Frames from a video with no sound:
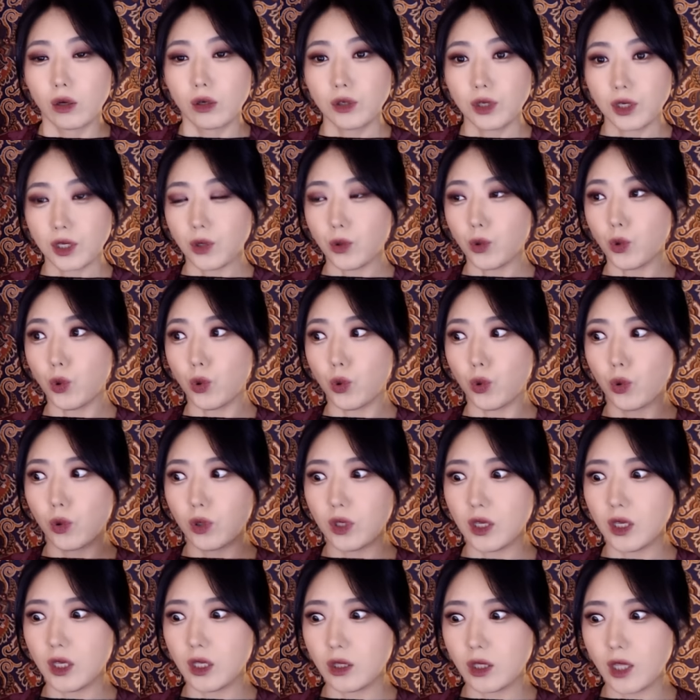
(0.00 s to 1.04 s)
그리고
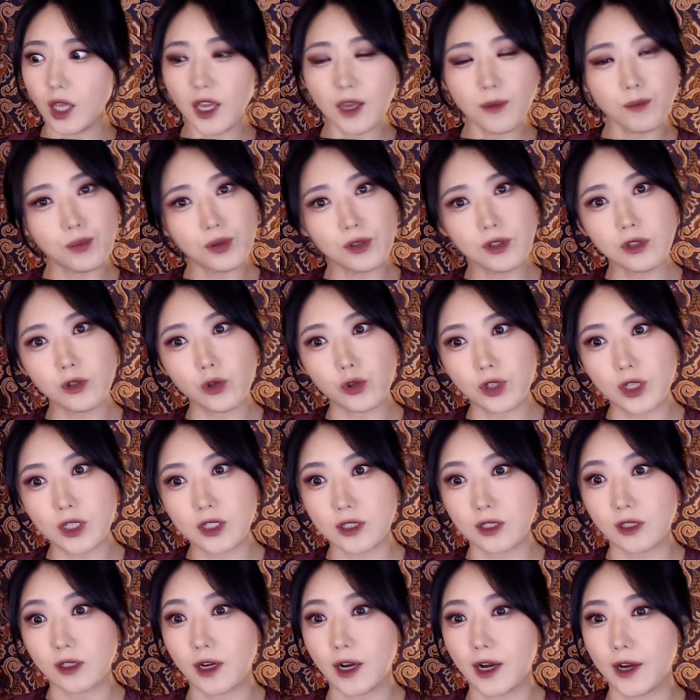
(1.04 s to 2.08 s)
이 테이프는
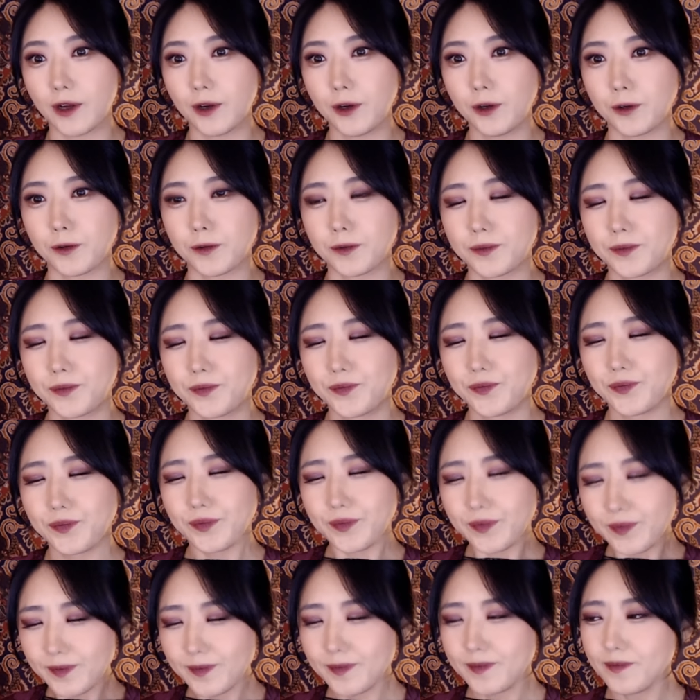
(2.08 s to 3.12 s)
어땠을까요?
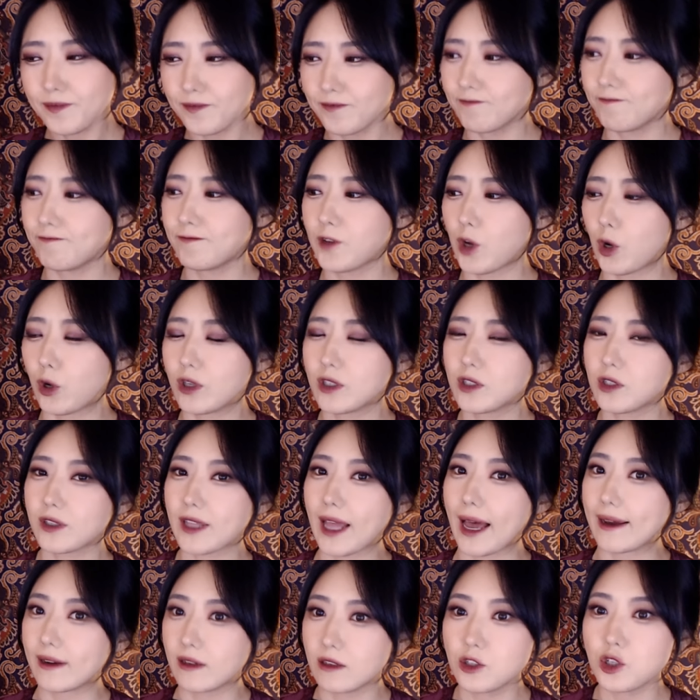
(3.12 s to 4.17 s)
음, 여기서
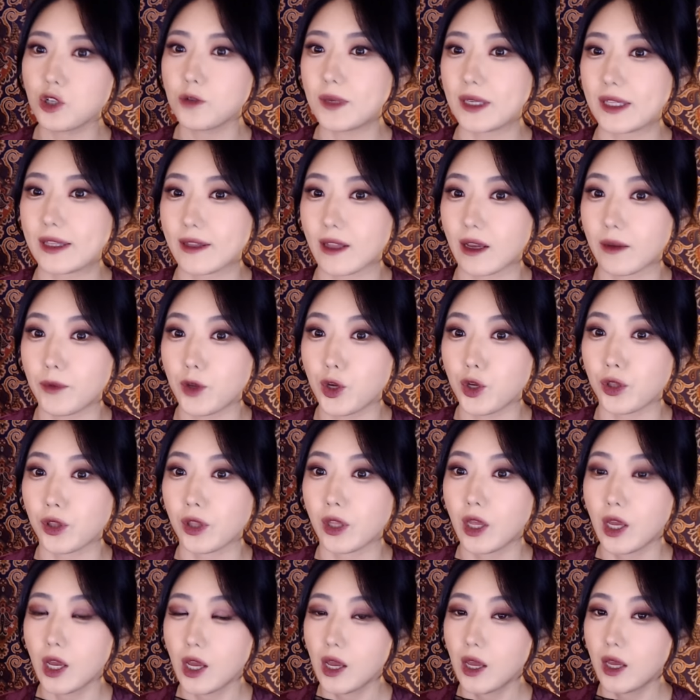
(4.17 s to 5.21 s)
다른 점이
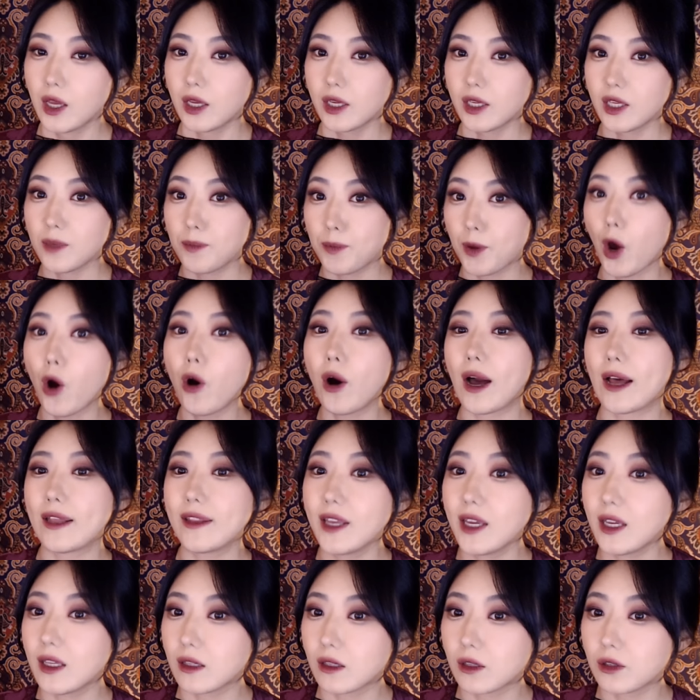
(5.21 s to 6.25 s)
있다면 이 벽
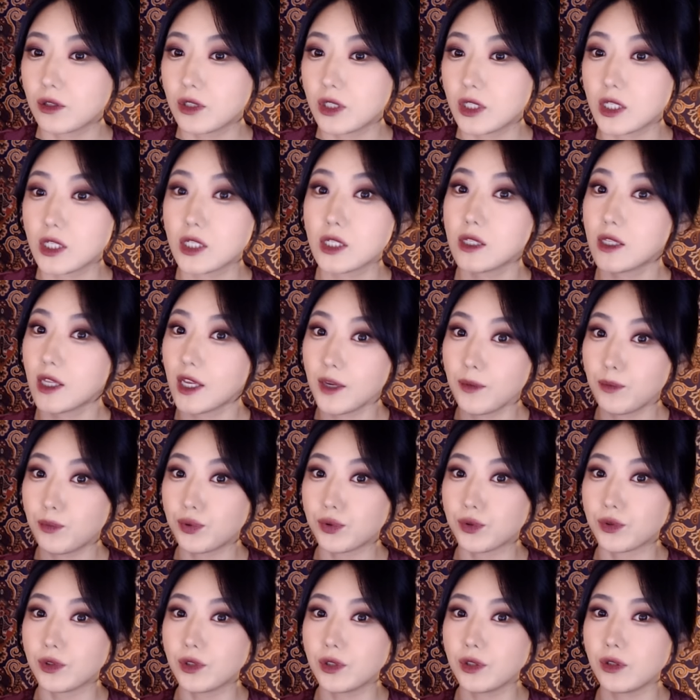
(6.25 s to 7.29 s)
안에 있던 시신
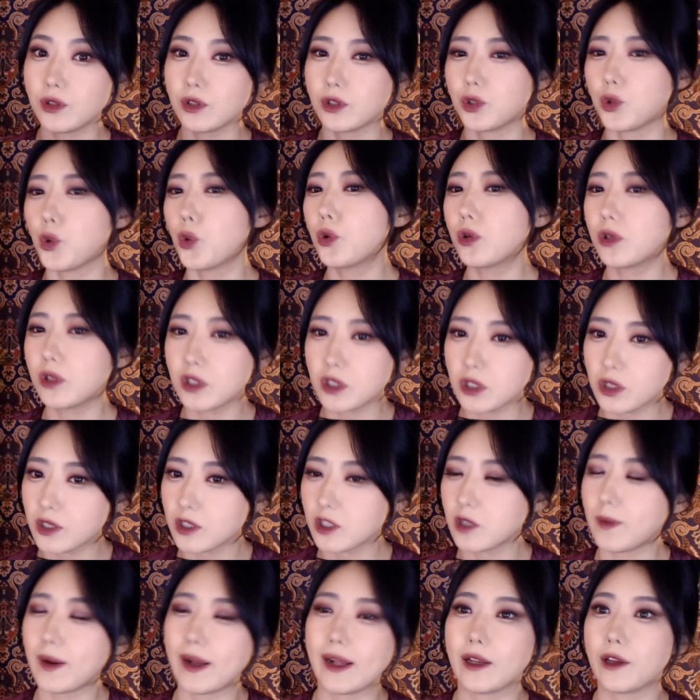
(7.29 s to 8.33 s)
테이프는
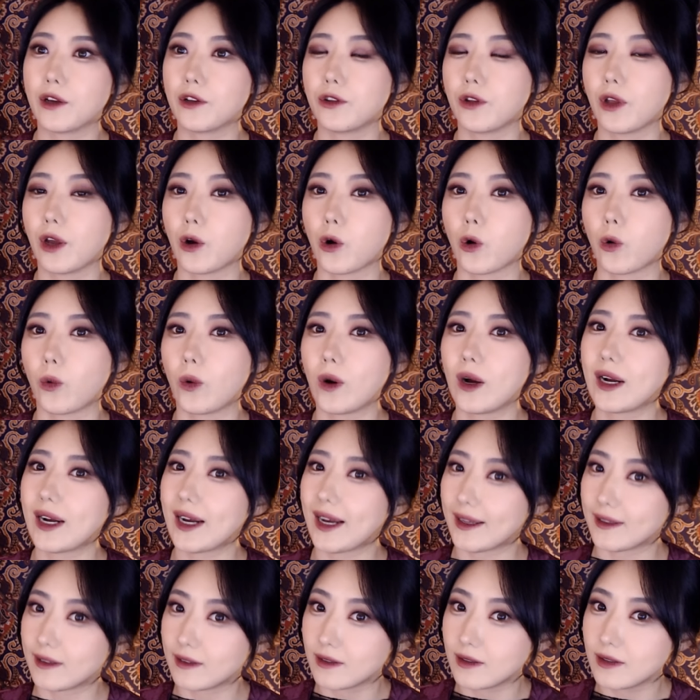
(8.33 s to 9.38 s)
요크셔에서 발견된 것과
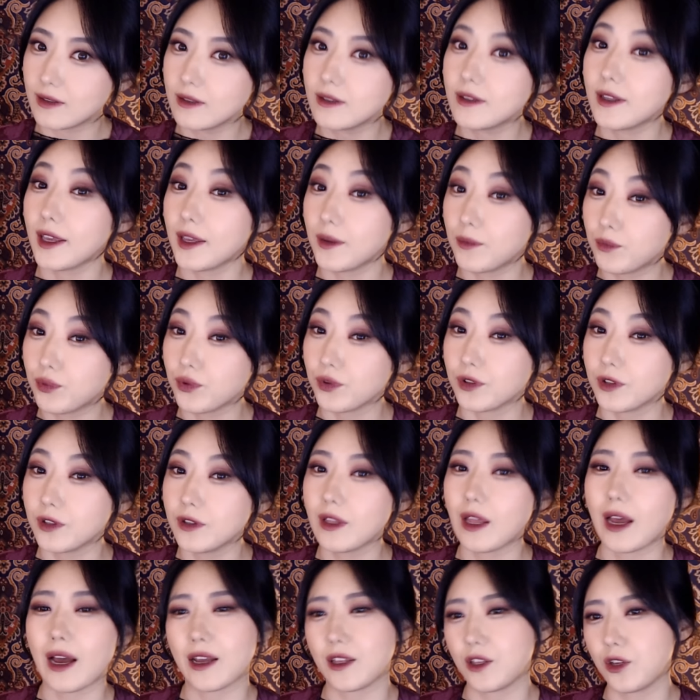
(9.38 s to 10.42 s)
같은
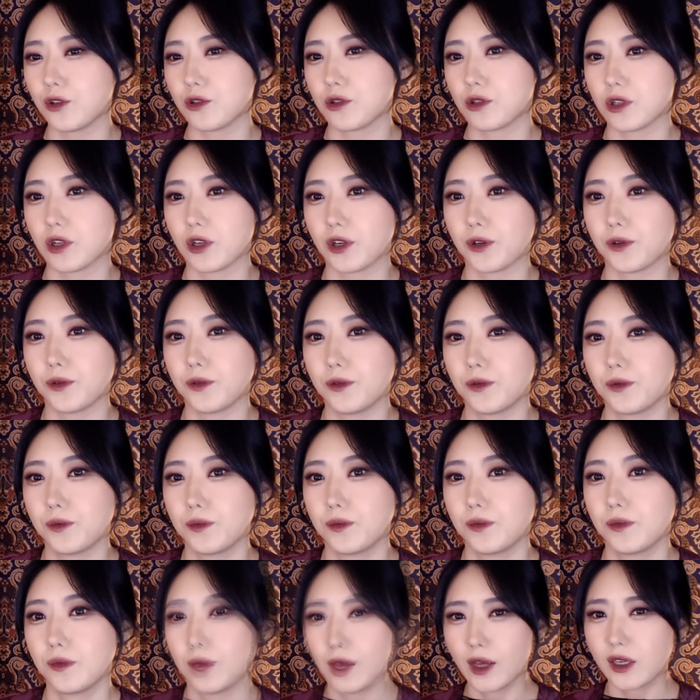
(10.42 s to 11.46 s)
테이프는 아니었어요.
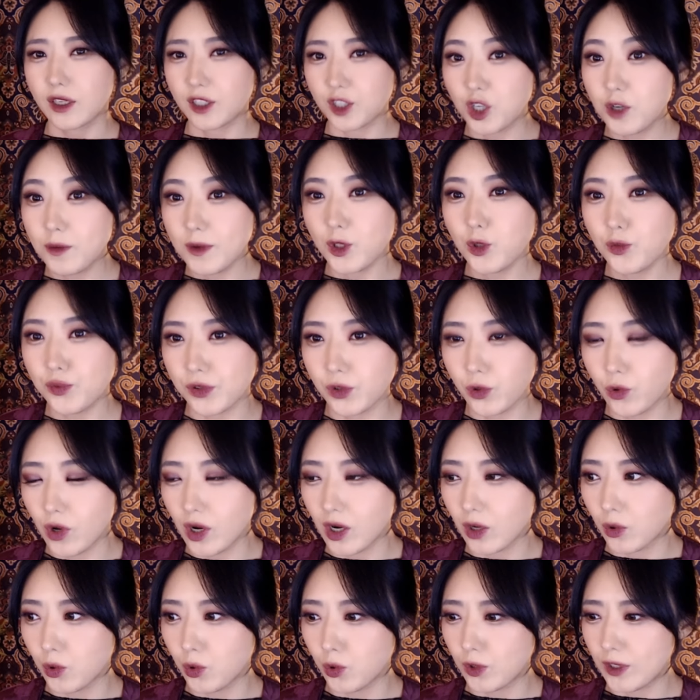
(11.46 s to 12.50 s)
그럼에도
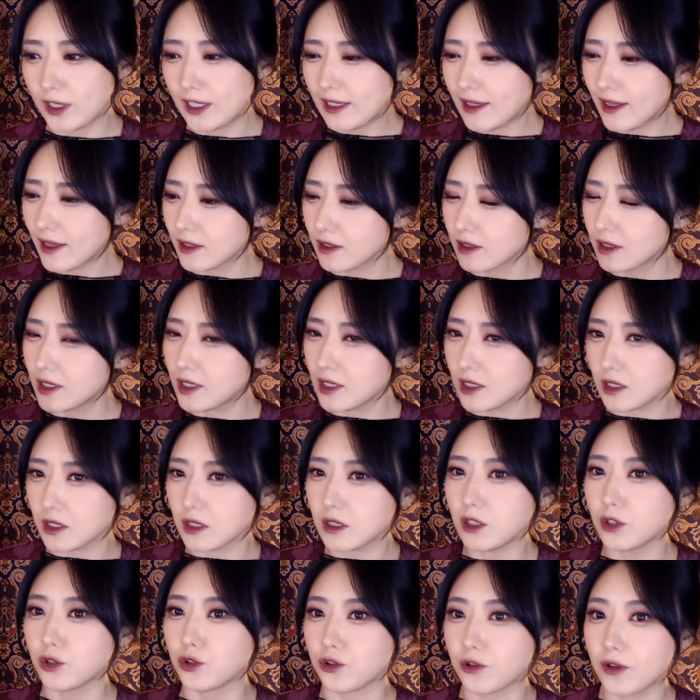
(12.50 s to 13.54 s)
불구하고 일단
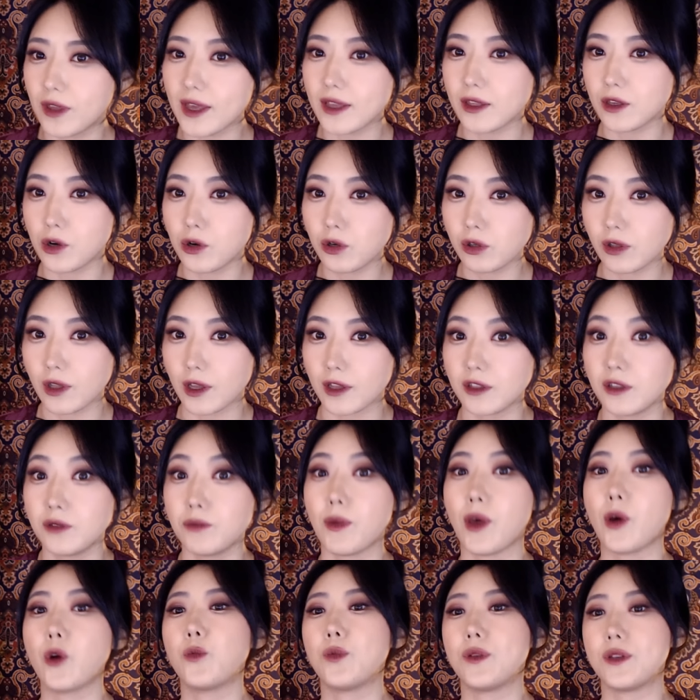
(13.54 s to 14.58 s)
시신을 유기한 형태는
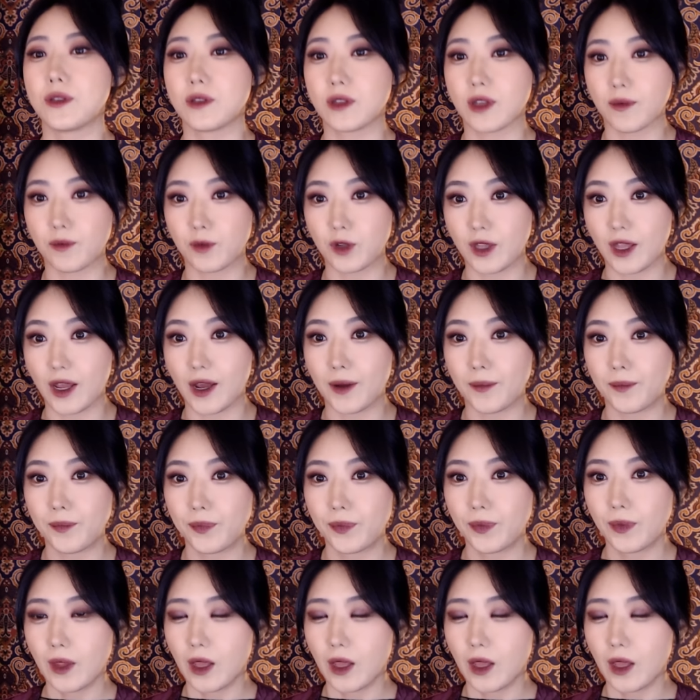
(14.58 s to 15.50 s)
매우 비슷합니다.